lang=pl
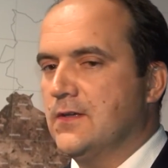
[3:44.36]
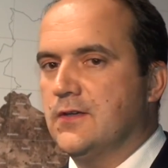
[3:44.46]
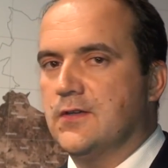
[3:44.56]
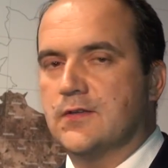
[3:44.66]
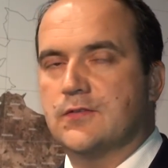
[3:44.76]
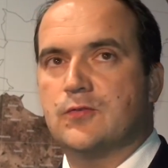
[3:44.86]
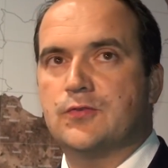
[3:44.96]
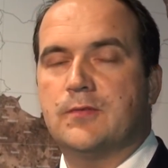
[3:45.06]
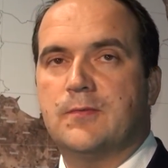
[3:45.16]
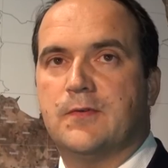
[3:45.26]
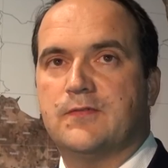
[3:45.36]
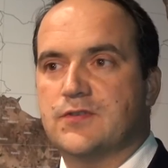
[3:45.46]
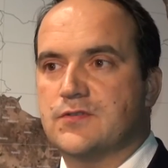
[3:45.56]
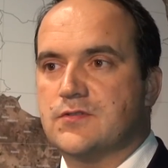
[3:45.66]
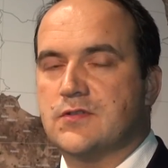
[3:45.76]
E, trudno mi
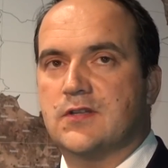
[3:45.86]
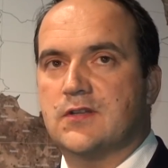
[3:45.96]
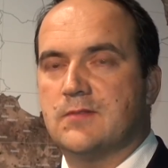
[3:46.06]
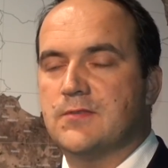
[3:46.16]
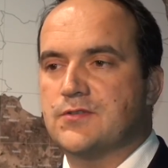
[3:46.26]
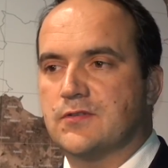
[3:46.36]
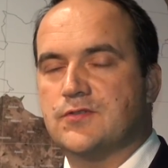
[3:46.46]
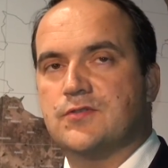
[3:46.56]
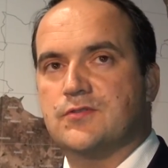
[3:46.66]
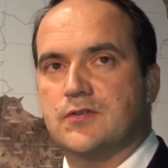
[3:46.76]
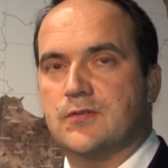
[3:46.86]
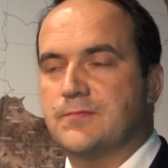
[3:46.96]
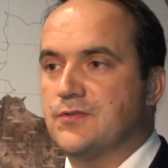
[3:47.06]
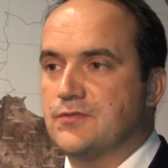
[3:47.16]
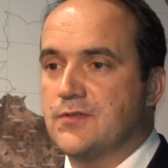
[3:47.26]
powiedzieć, czy na tyle będzie to ciążone,
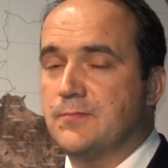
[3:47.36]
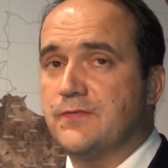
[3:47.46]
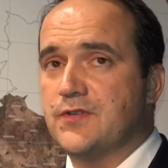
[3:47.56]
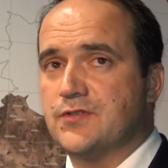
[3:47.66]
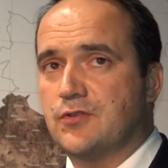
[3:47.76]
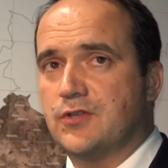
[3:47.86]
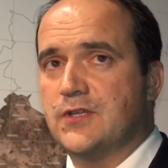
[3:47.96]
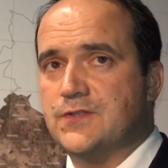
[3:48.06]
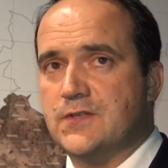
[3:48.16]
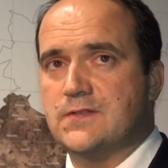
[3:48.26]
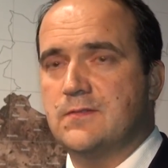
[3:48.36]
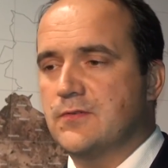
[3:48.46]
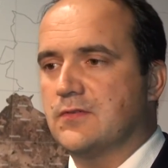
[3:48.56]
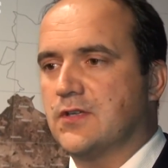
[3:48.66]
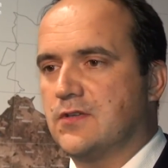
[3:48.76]
obciążone, ponieważ dotychczas nie
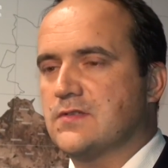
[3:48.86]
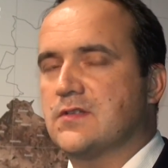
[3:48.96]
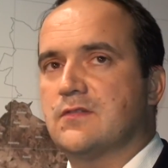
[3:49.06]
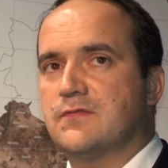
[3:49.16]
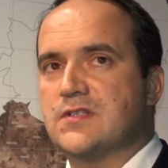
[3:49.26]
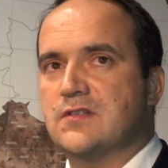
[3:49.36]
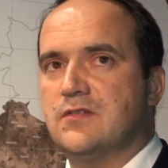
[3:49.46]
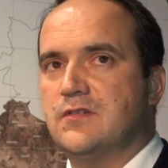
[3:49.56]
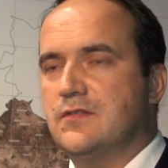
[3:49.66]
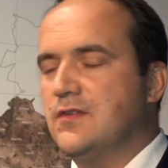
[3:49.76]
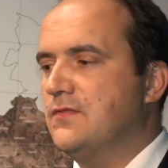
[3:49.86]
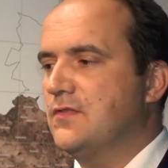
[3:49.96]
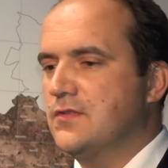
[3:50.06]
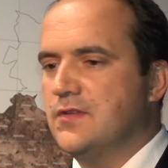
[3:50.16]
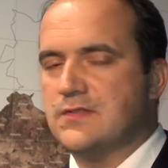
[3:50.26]
było takiego stanowiska i
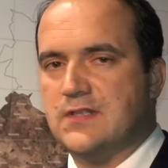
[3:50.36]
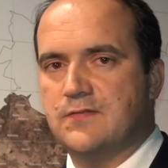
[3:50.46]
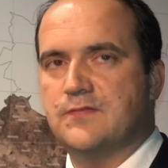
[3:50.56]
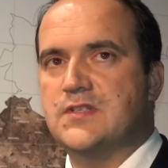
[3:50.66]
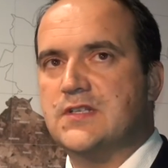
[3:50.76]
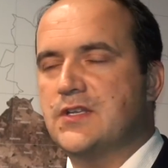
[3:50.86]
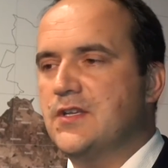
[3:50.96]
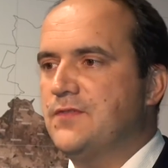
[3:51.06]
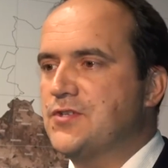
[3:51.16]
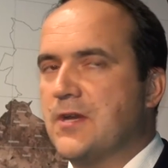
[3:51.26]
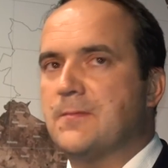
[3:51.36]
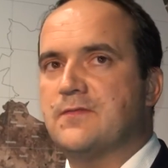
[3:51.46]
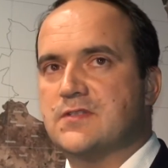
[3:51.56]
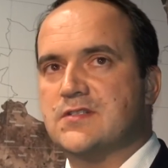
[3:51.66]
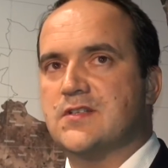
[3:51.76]
nie, stanowiska i nie widziałem
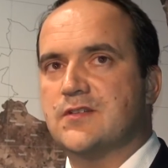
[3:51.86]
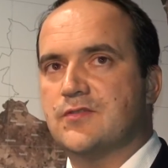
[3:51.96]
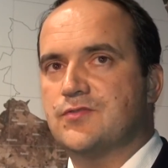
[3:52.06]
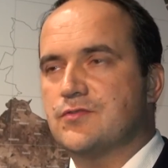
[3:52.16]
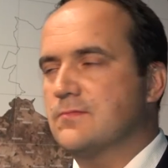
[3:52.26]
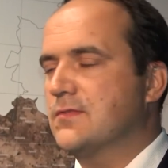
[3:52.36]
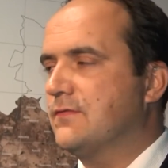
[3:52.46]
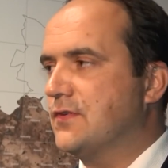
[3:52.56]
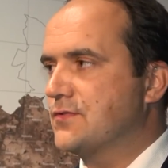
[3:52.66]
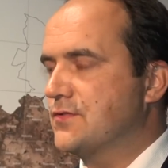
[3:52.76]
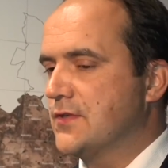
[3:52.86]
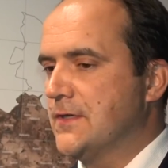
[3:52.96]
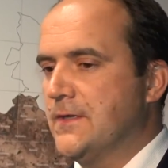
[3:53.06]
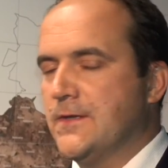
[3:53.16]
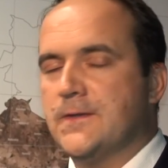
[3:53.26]
nawet zasadności, żeby tworzyć
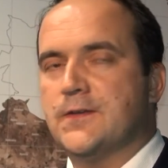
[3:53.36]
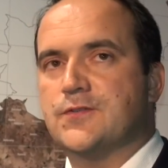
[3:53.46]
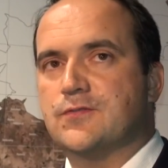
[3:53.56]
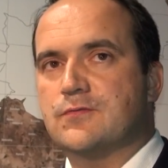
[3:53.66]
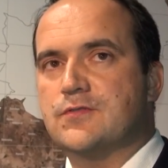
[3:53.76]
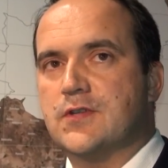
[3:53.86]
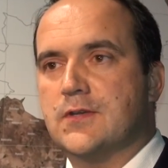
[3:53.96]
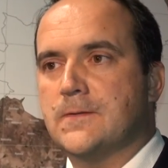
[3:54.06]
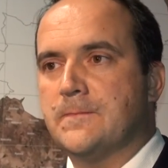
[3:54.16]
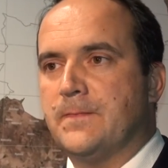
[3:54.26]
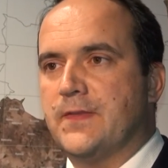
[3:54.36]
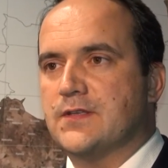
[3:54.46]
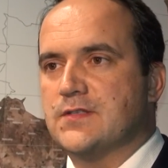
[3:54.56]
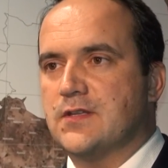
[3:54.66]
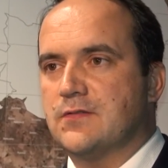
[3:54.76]
sztucznie
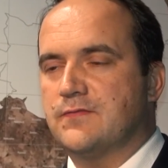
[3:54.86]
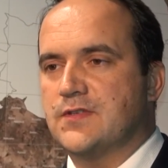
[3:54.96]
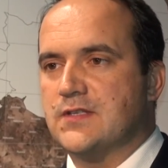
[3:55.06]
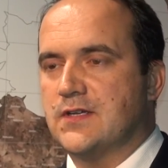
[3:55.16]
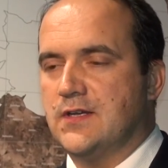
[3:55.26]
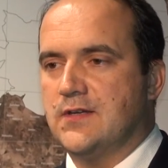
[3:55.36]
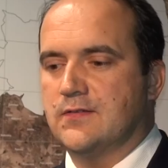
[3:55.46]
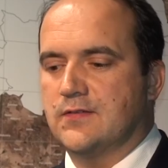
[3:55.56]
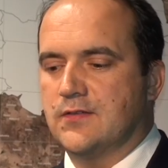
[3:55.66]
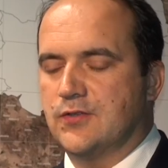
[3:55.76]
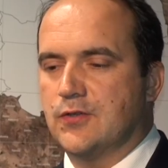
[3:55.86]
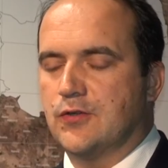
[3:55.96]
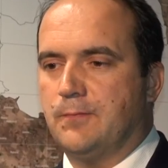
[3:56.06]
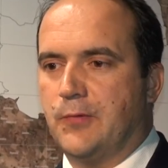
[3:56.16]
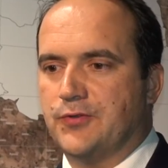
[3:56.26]
stanowiska
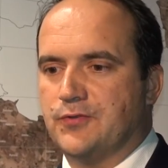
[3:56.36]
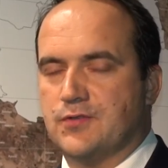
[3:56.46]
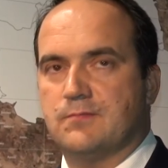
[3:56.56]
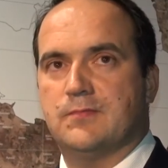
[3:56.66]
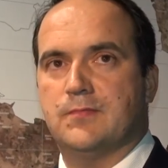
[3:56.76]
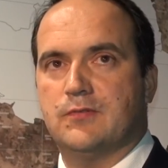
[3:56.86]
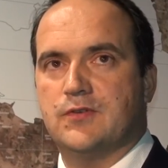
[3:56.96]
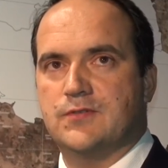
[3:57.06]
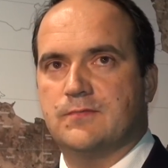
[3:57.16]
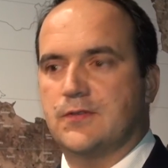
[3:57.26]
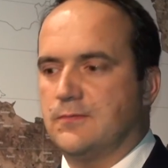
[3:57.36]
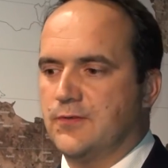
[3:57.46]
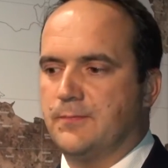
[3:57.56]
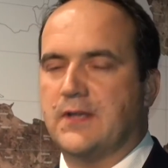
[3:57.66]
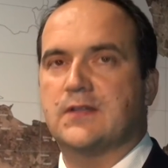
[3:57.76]
tylko po to, żeby było, żeby to
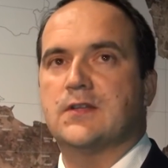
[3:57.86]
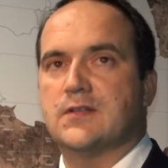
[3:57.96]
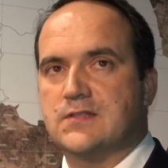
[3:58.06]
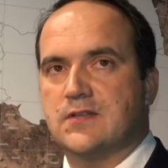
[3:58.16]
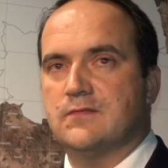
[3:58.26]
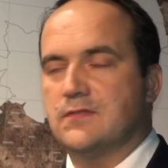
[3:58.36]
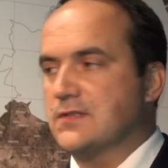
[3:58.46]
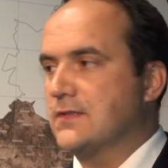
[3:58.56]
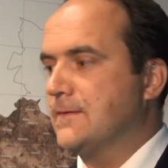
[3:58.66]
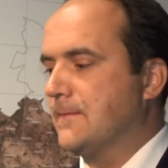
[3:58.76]
były partyjne stanowiska.